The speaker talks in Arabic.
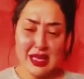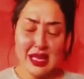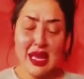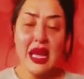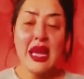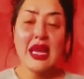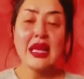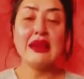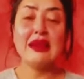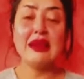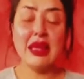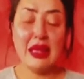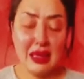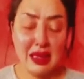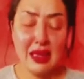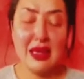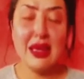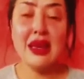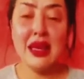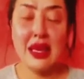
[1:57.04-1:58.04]

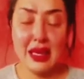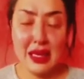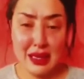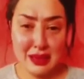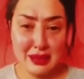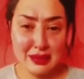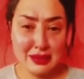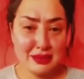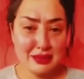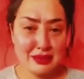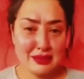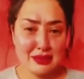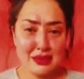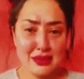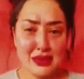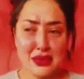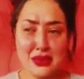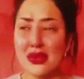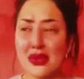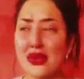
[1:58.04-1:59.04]
دلني
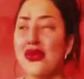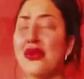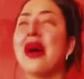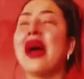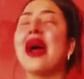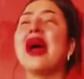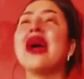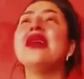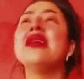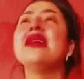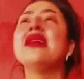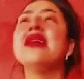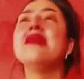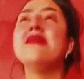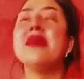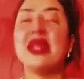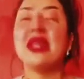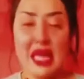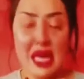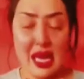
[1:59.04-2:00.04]
وما خلى ما
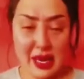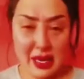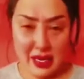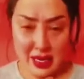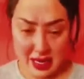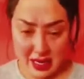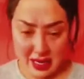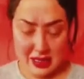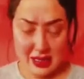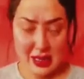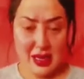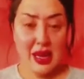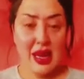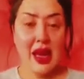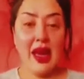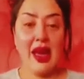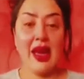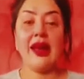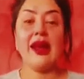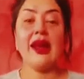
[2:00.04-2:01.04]
دارني
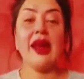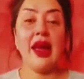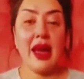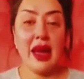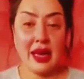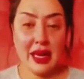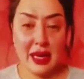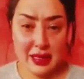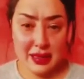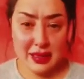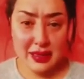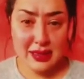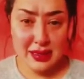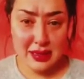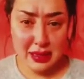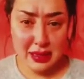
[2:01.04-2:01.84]
غير عائلتي